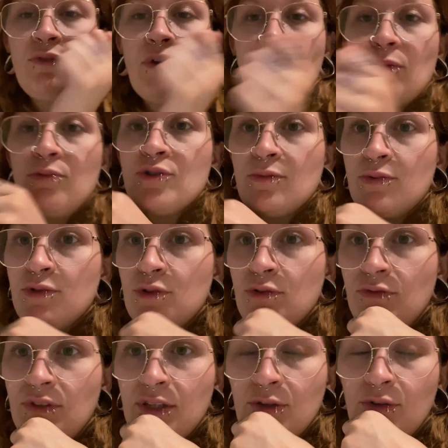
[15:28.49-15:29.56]
de faire de plus en plus de
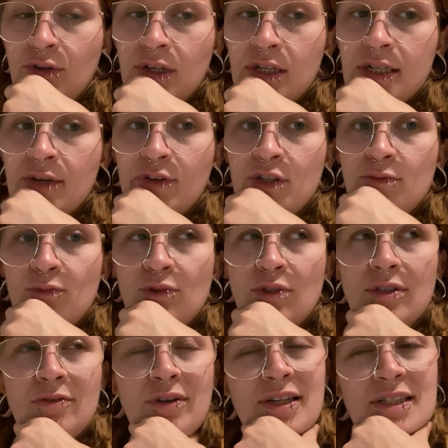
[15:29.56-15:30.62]
vidéos et à chaque fois je me
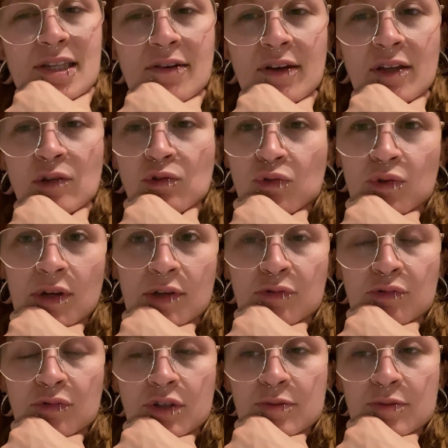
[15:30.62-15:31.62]
dis ouais ça va être nul et tout.